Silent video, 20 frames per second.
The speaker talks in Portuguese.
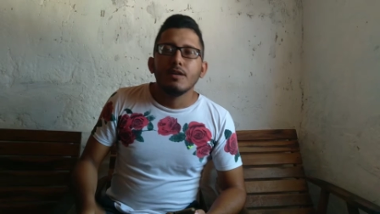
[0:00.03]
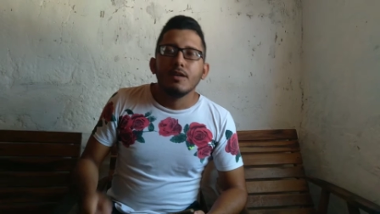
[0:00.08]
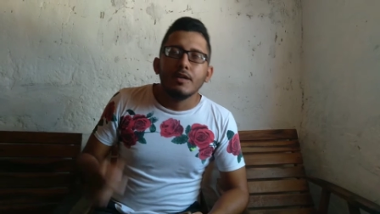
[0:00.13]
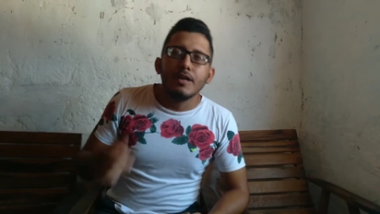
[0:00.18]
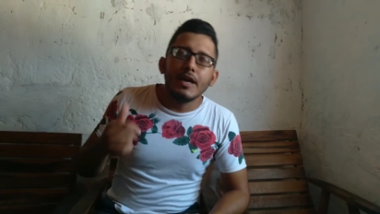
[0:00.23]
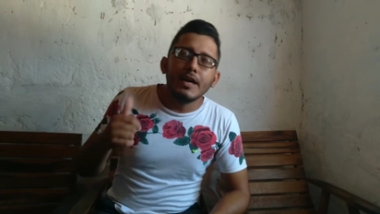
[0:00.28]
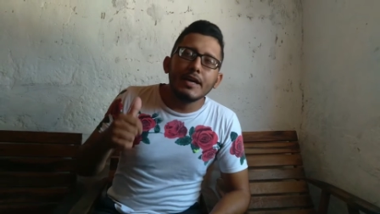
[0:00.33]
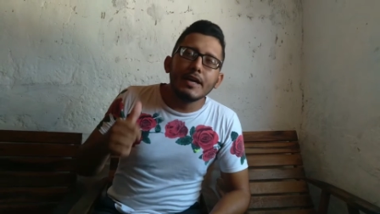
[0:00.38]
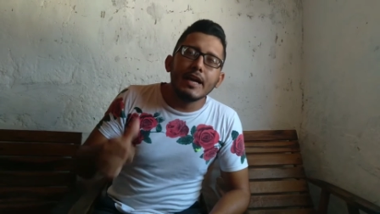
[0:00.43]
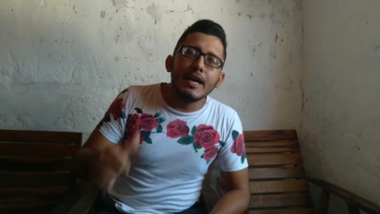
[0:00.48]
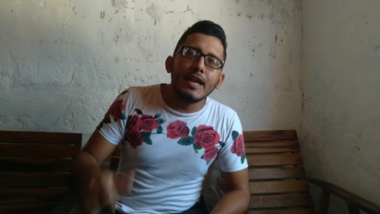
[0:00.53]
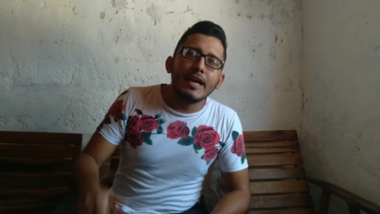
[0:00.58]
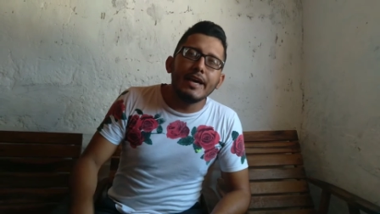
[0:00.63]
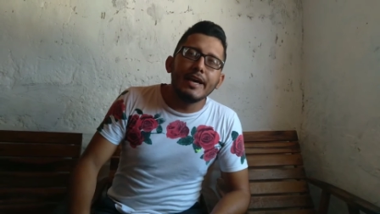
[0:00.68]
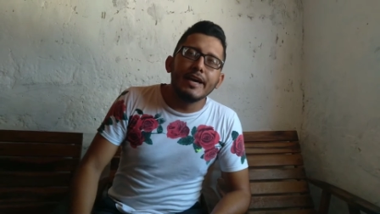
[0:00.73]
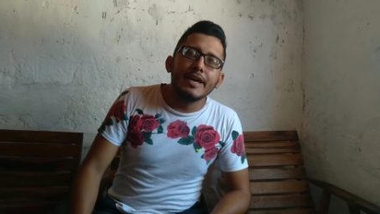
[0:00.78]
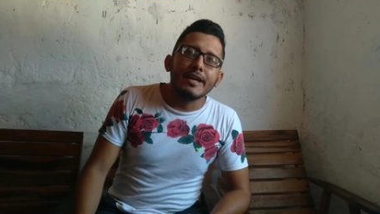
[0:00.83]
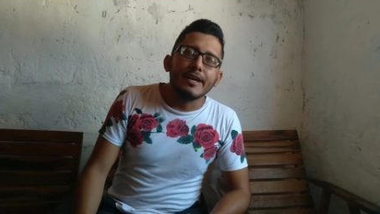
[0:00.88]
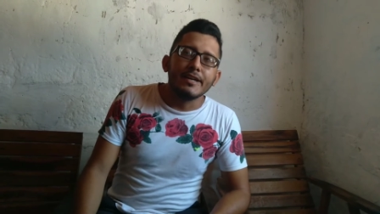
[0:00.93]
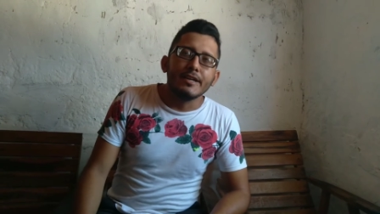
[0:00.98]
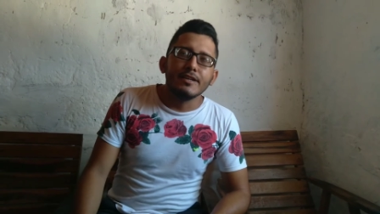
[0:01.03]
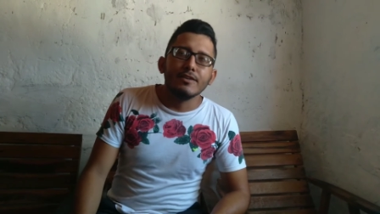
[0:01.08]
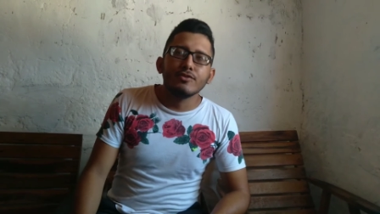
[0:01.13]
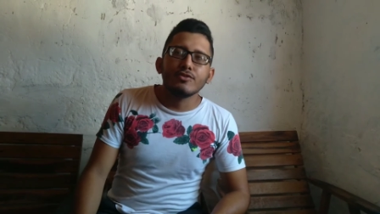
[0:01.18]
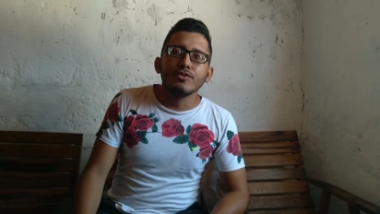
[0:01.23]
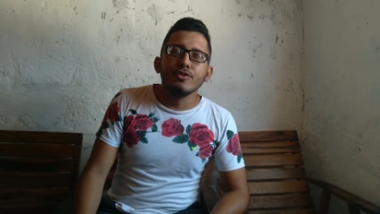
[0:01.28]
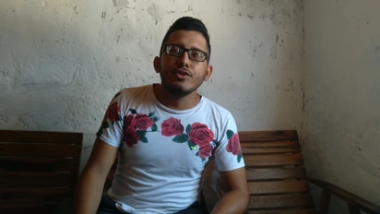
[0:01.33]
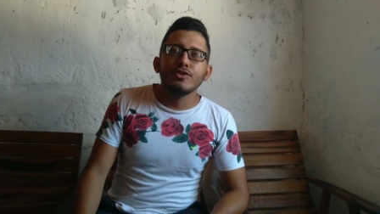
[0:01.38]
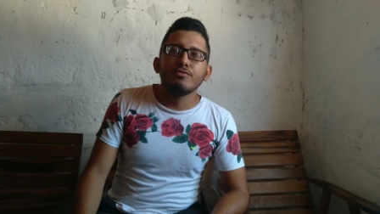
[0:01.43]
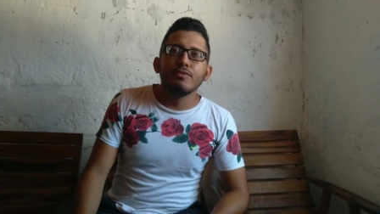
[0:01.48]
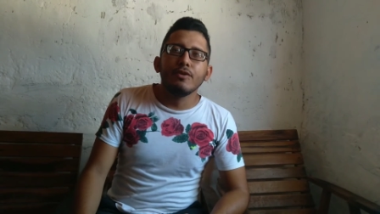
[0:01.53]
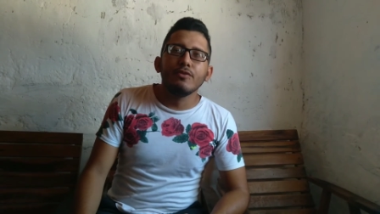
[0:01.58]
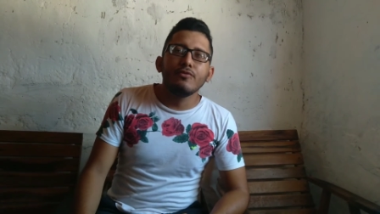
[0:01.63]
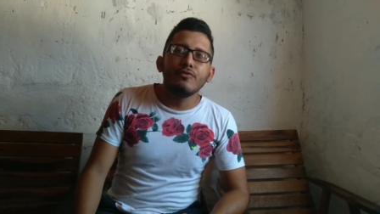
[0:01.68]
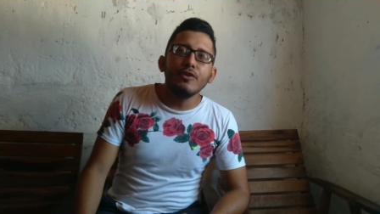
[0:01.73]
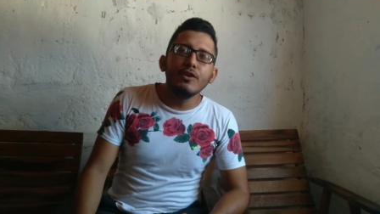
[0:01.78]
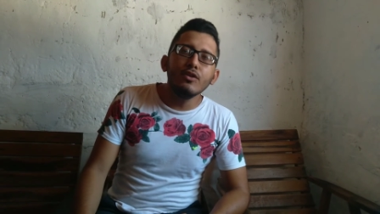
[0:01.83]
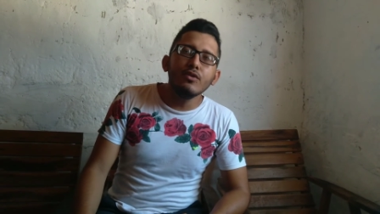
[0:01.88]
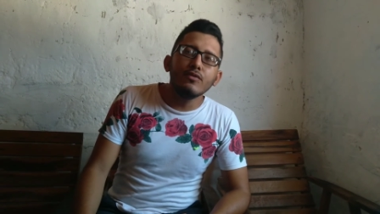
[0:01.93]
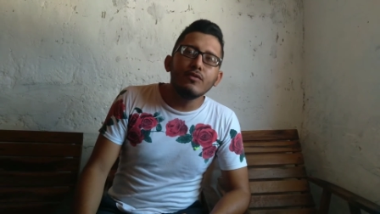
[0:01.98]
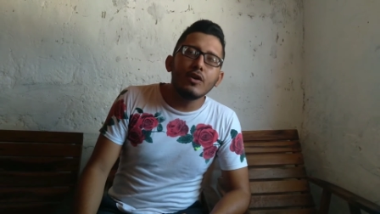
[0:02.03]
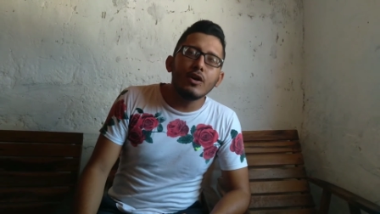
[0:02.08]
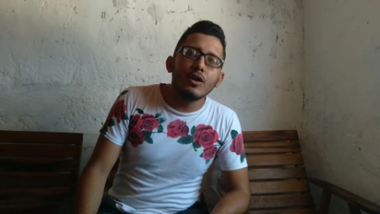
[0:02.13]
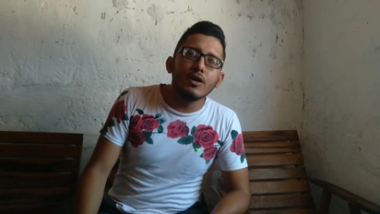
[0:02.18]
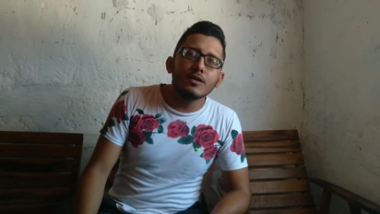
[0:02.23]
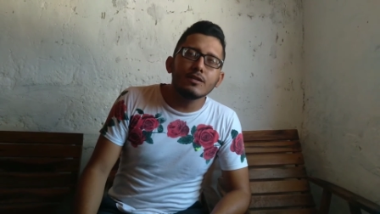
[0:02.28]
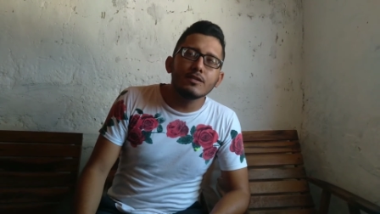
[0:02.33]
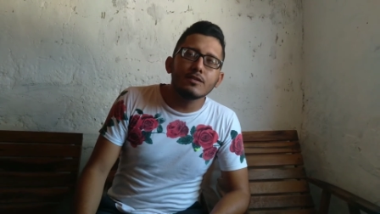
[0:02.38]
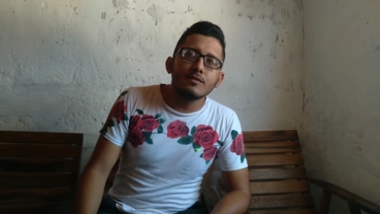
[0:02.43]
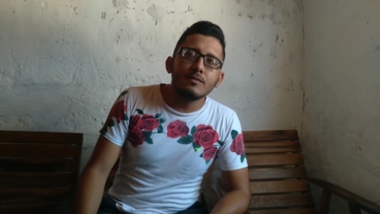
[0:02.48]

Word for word: E aí galera, eu sou o João Filho Vlogs,